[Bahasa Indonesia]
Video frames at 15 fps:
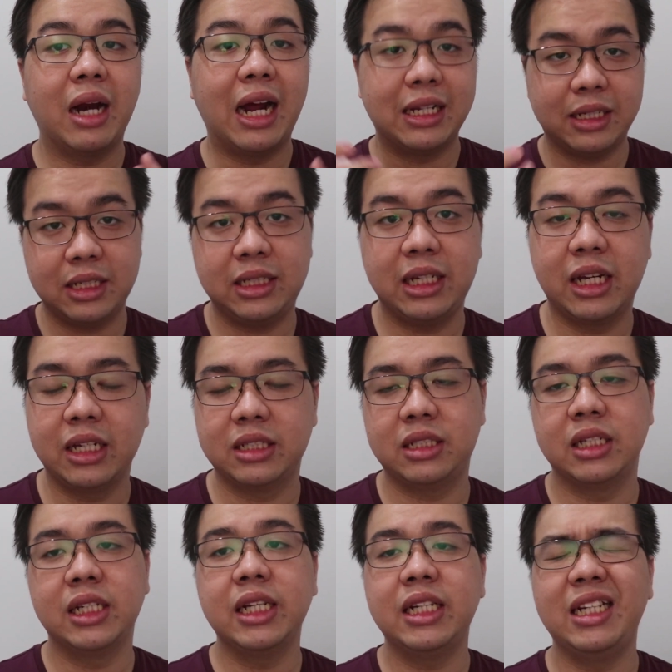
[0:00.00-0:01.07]
berasa sih guys.
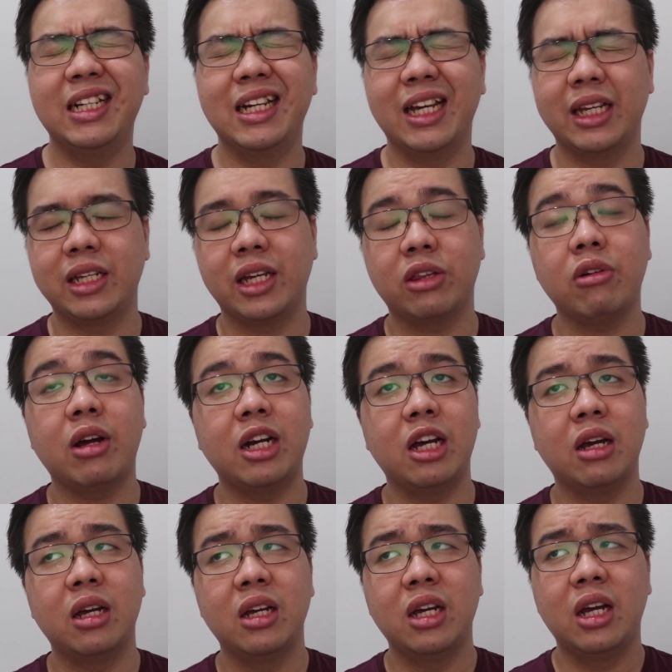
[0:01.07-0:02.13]
Jadi delaynya itu
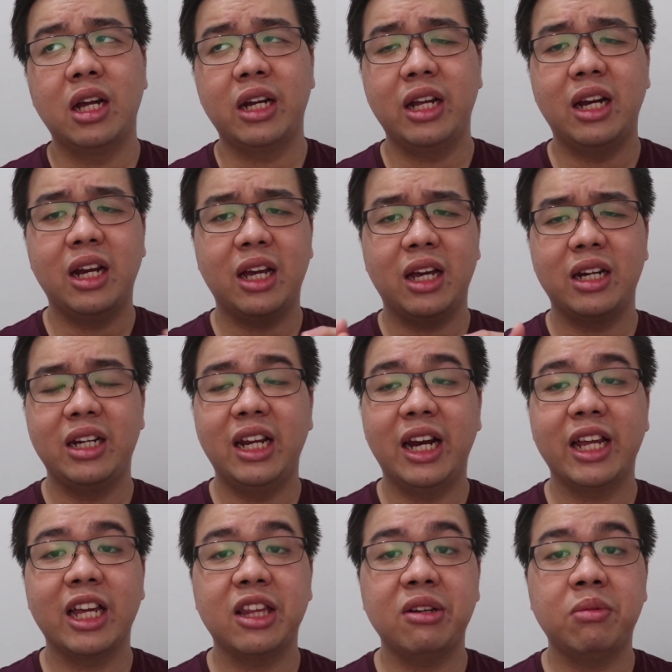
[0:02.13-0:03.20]
ada delay
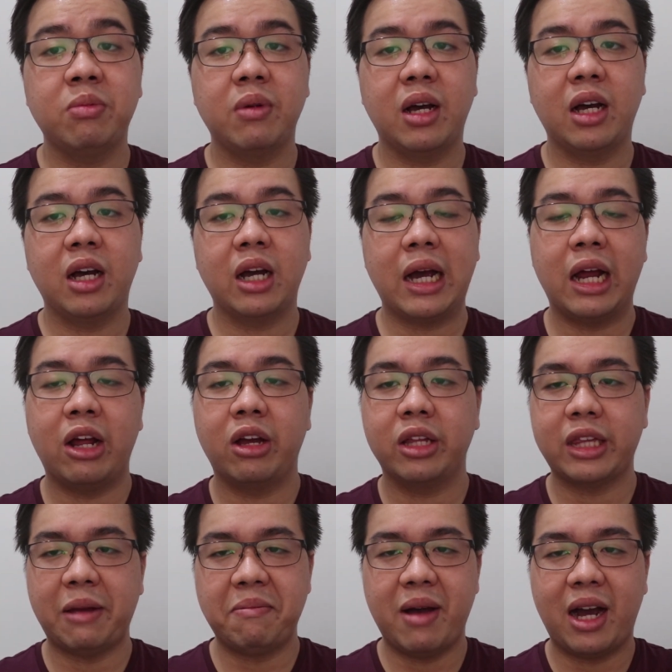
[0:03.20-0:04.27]
delaynya tuh uh,
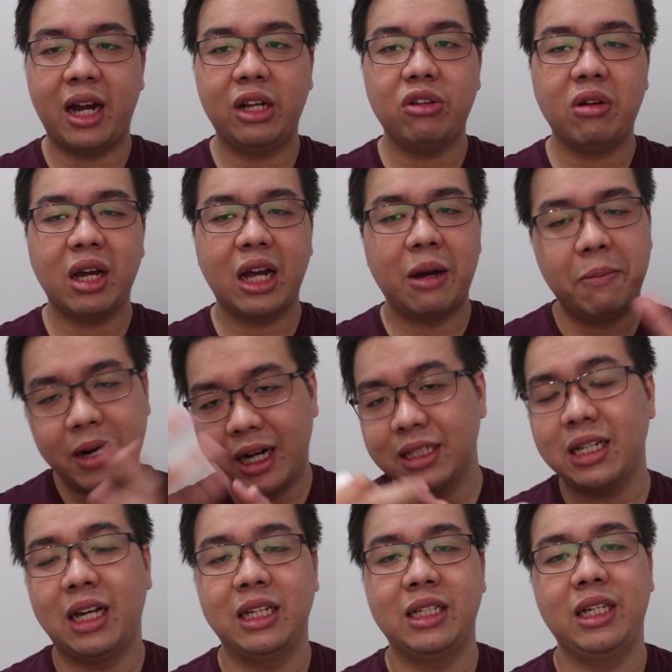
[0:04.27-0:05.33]
kalau tembakan itu agak
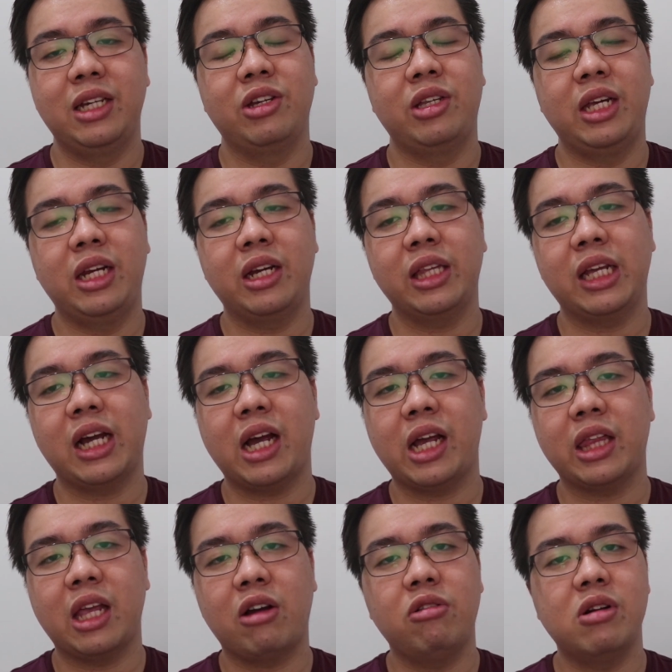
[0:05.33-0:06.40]
berasa sih. Jadi ketika
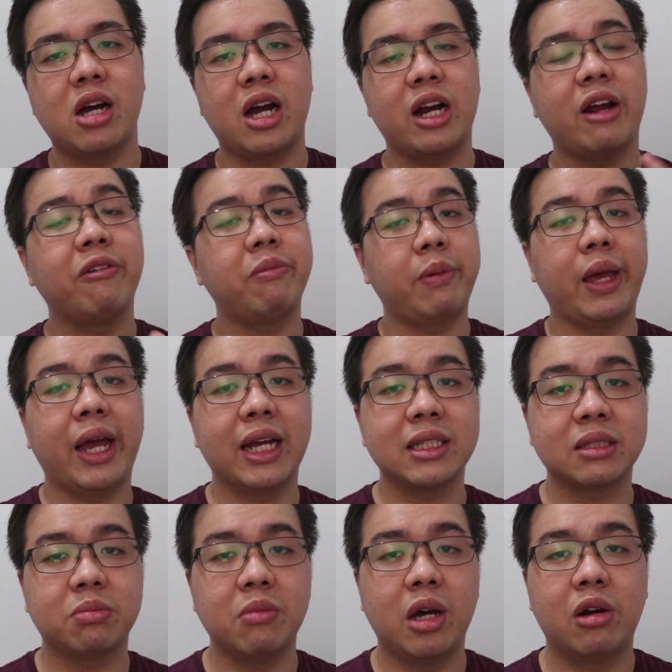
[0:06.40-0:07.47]
kita gunakan
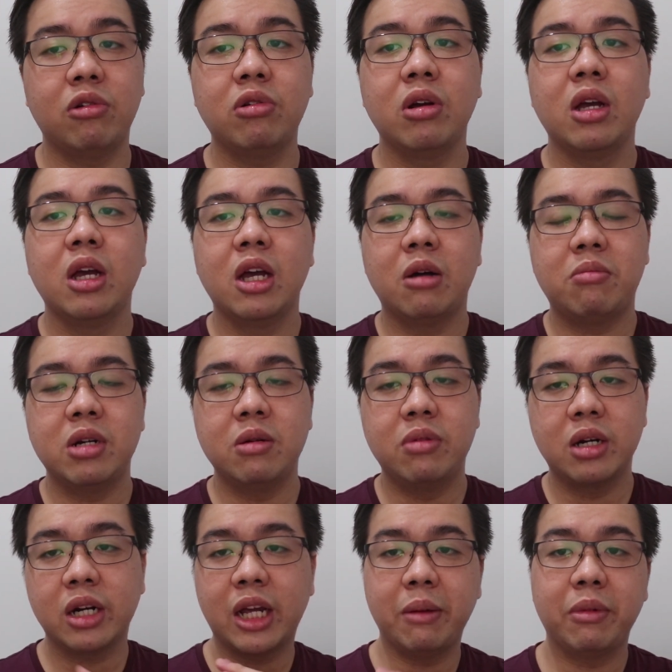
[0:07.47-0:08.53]
FPS baru
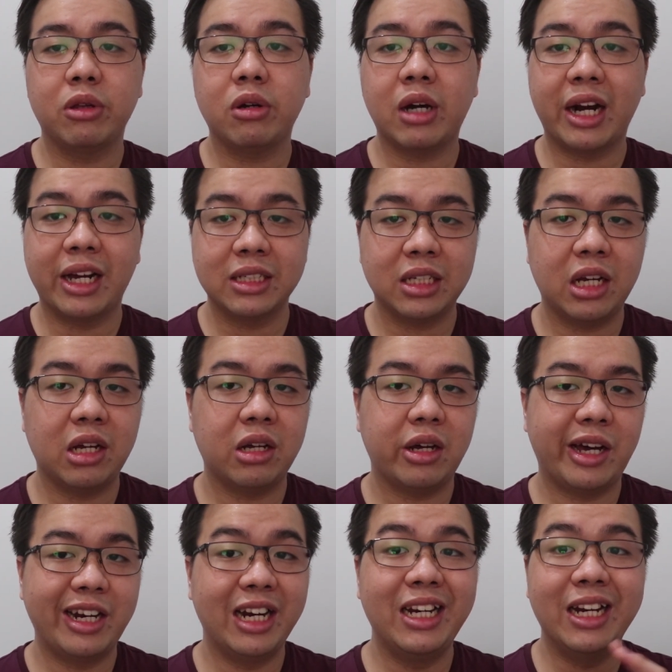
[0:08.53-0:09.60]
benar-benar game itu kerasa
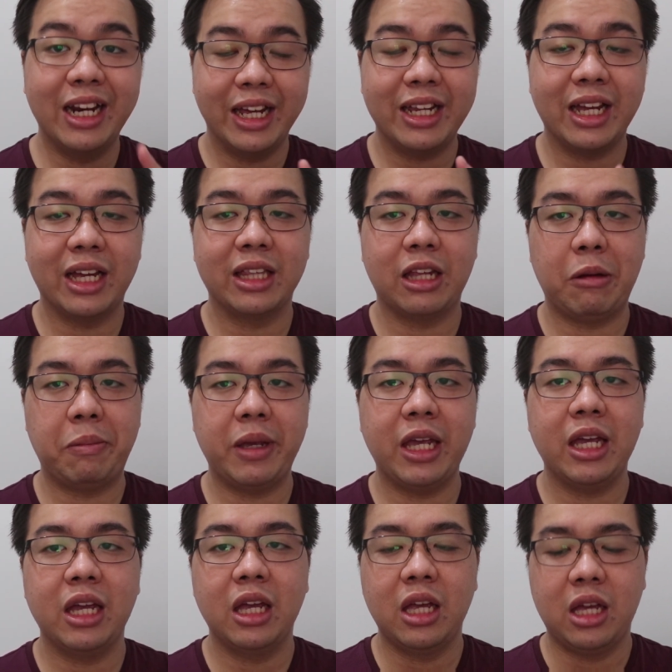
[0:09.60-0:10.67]
ada delaynya.
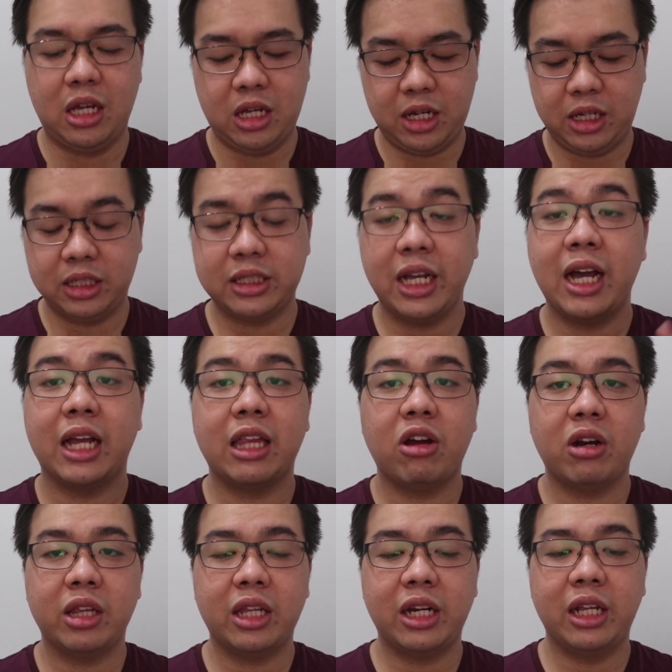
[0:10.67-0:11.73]
Tapi uh, saya nggak
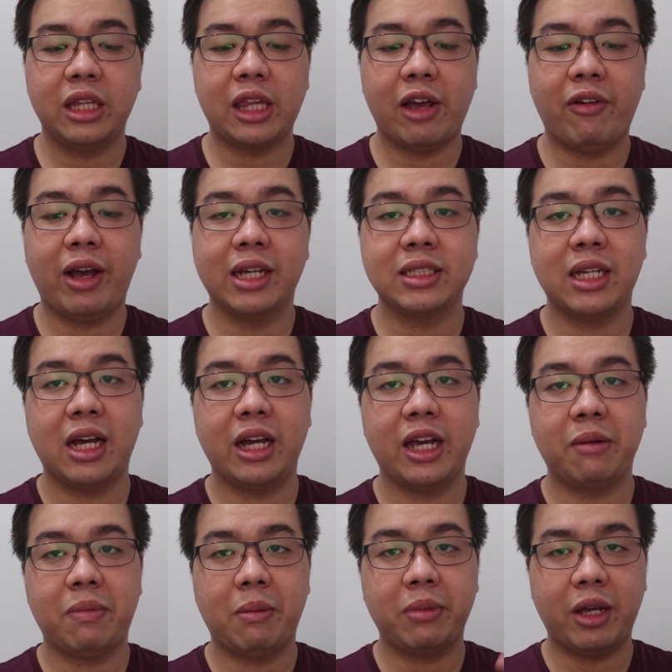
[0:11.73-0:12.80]
tahu nanti di TWS yang
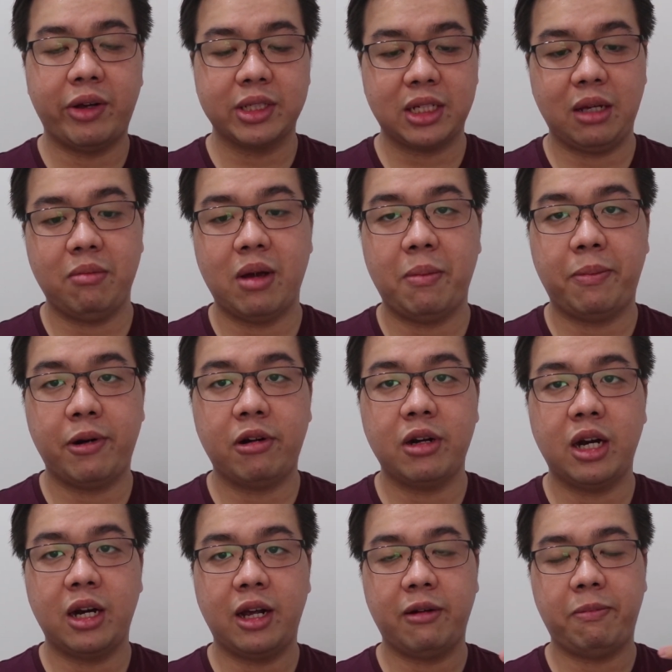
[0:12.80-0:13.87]
Irpam TWS 5 Pro
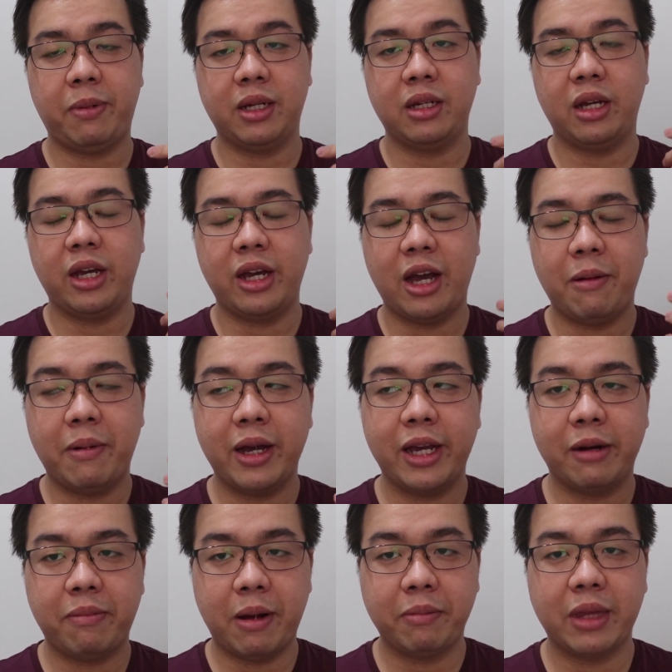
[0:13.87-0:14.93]
dan RP, apa
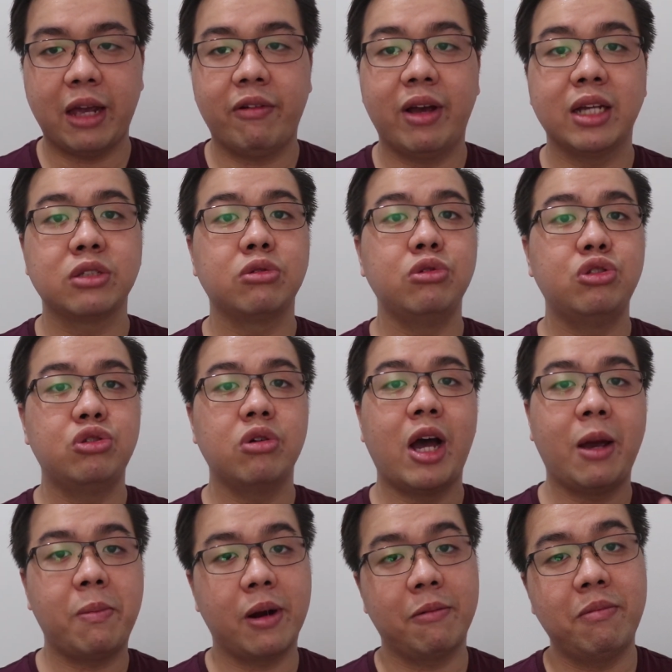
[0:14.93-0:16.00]
Irpam TWS 7
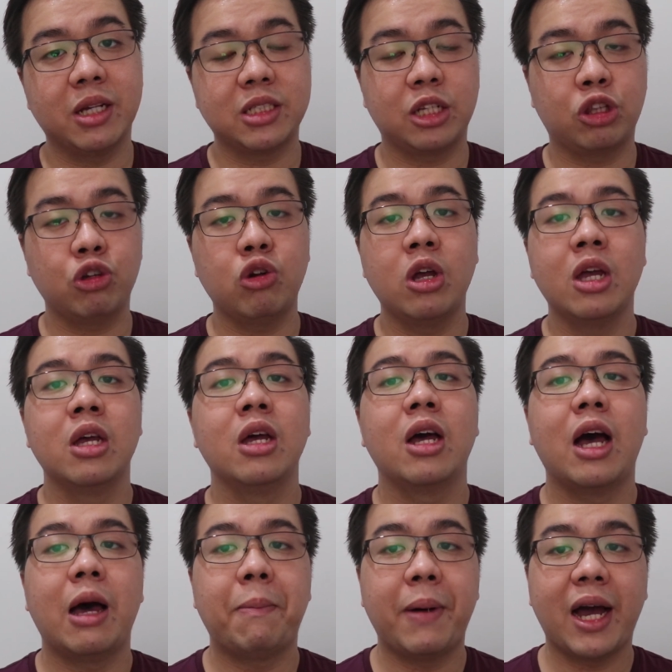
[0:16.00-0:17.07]
Hyperbus itu
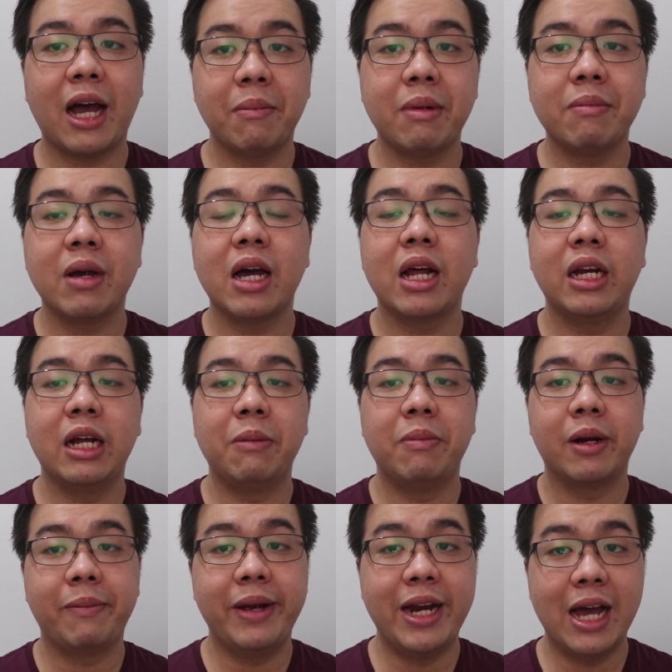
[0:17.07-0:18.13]
apakah memang ada
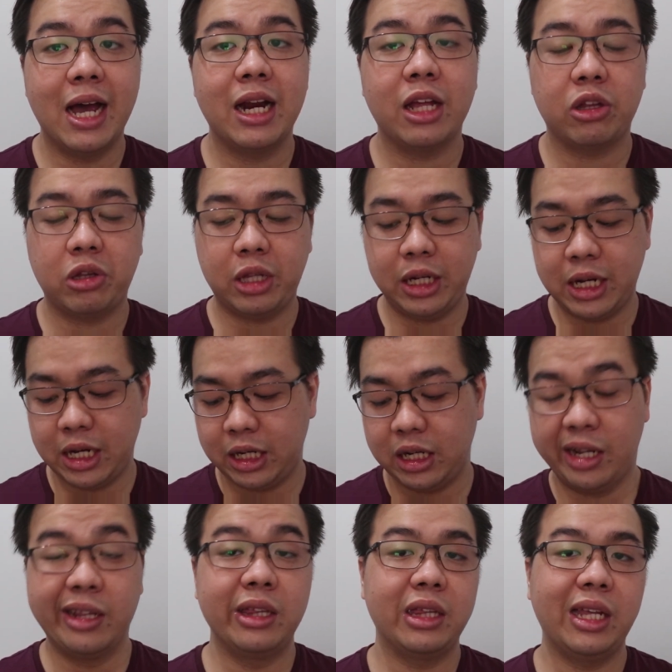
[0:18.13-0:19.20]
perbedaan atau tidak
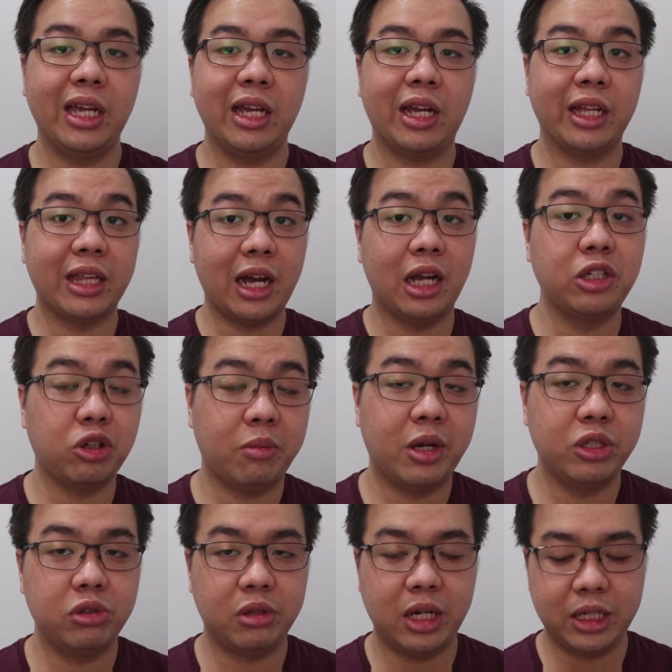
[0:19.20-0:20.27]
nanti kita akan
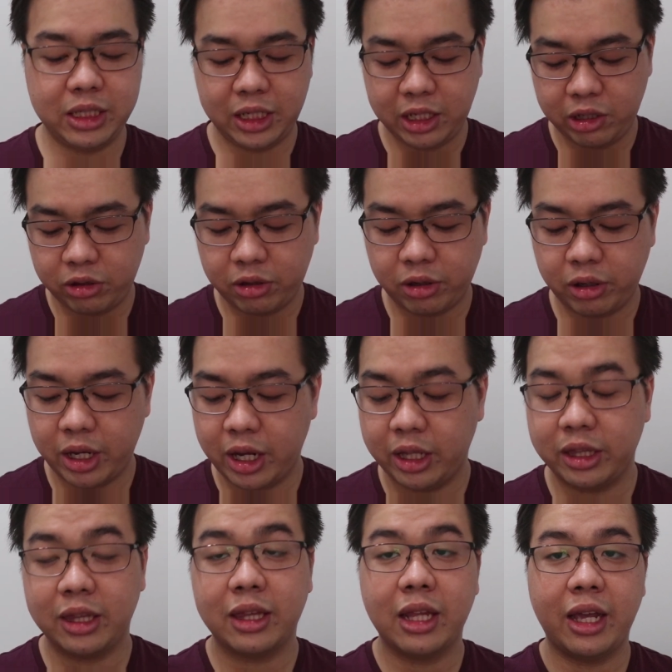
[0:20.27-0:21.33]
coba juga jadi untuk
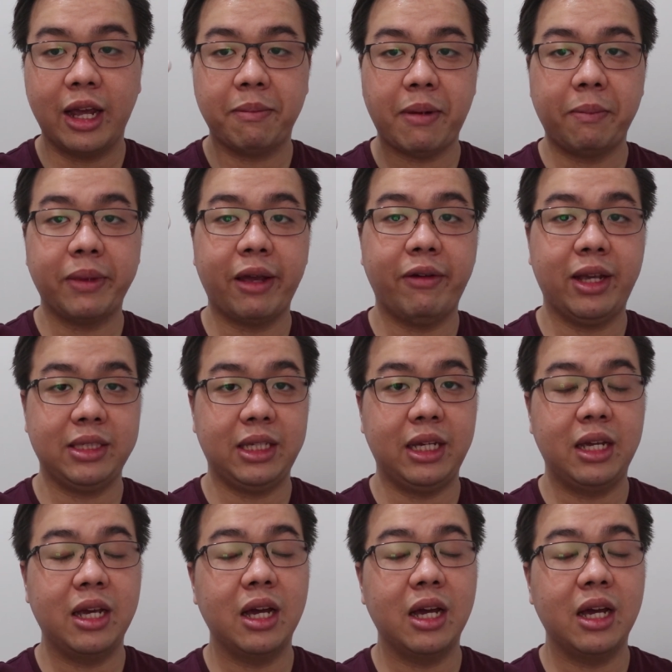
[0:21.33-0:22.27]
yang earpump TWS